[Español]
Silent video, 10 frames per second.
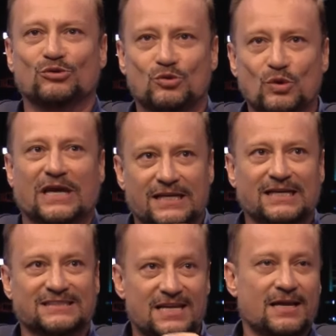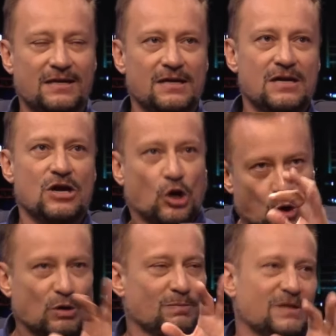Tú querías ser
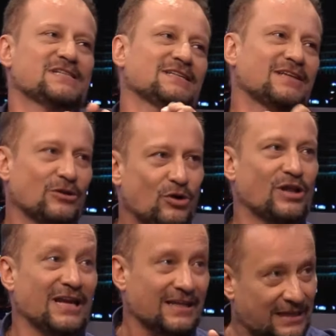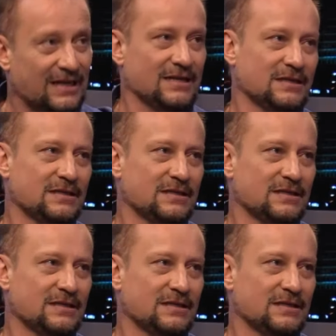como el presentador de la tele.